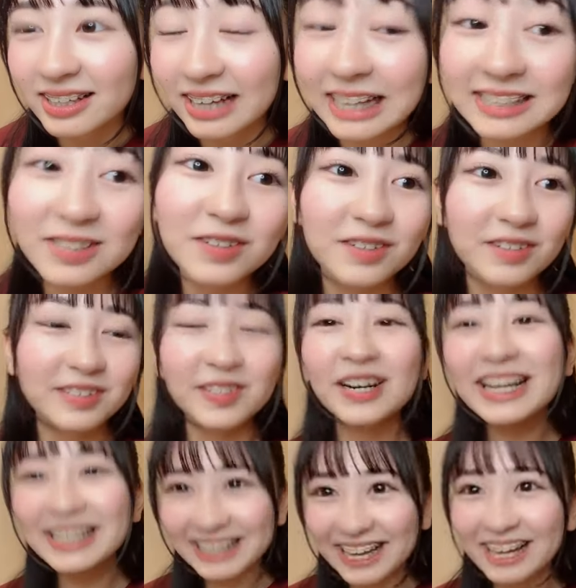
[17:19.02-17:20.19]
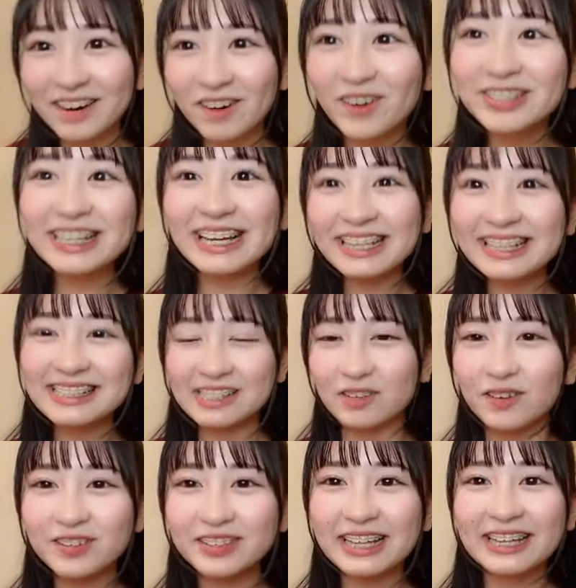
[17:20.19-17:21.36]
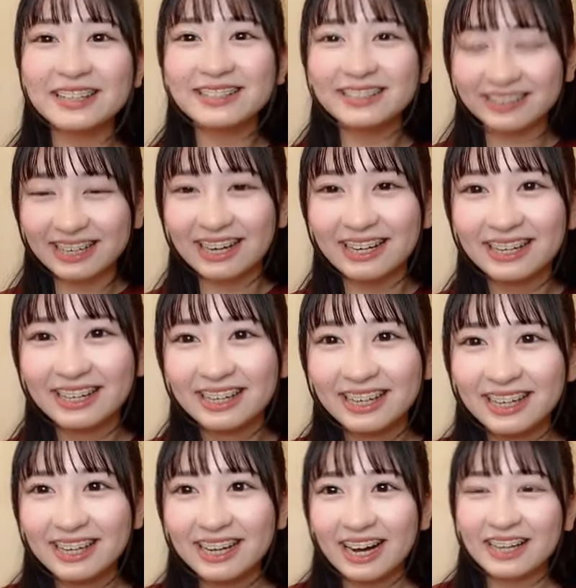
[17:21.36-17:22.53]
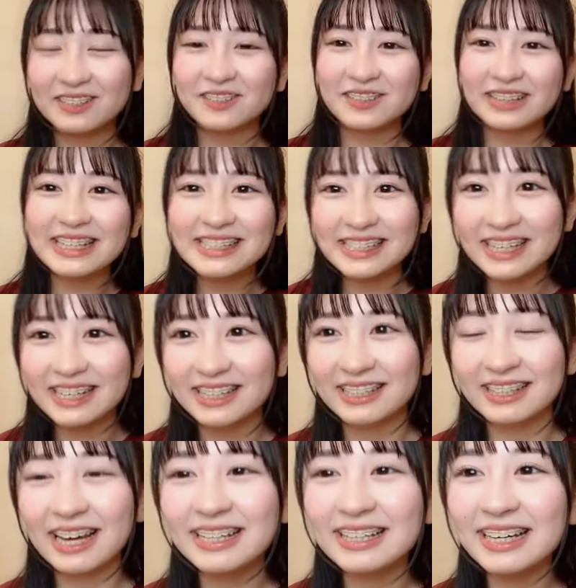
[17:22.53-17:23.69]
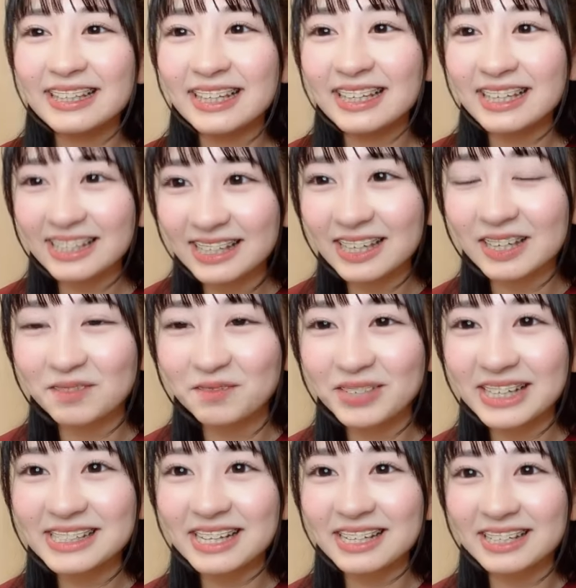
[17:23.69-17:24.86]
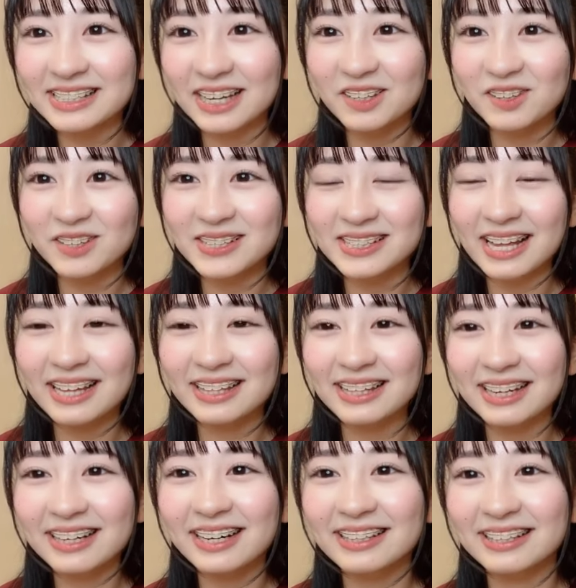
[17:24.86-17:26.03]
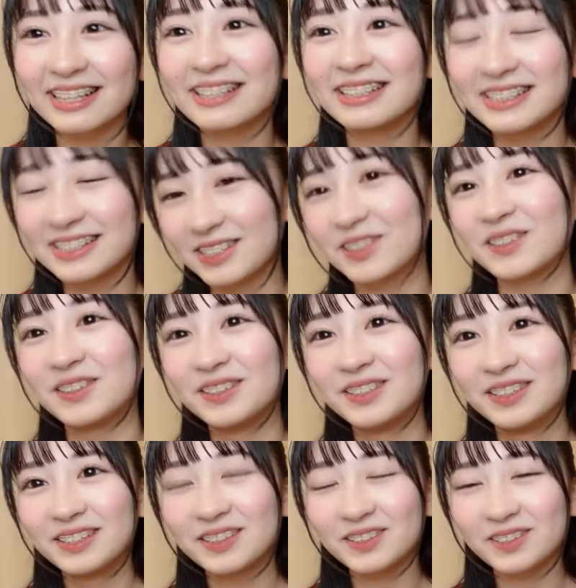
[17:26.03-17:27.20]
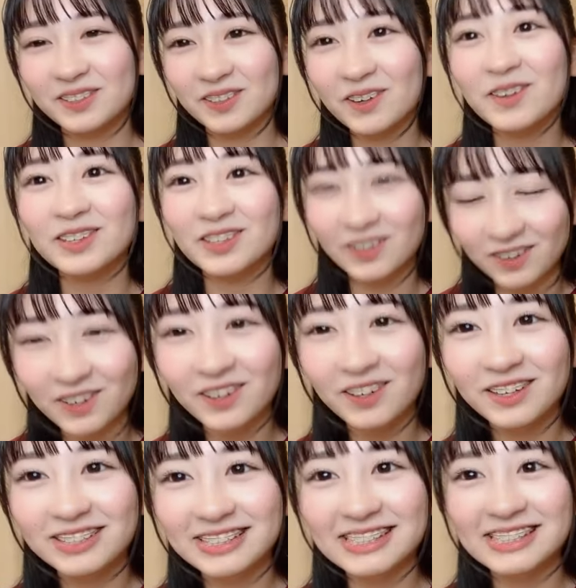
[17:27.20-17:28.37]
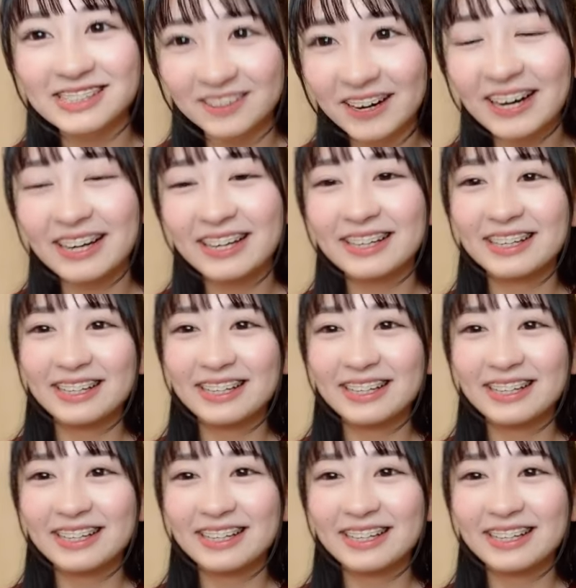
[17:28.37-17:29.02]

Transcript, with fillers: あそうそれで本題ですよ本題というかあの私大々的に皆さんにちゃんと伝えてなかったんですよこのことを実は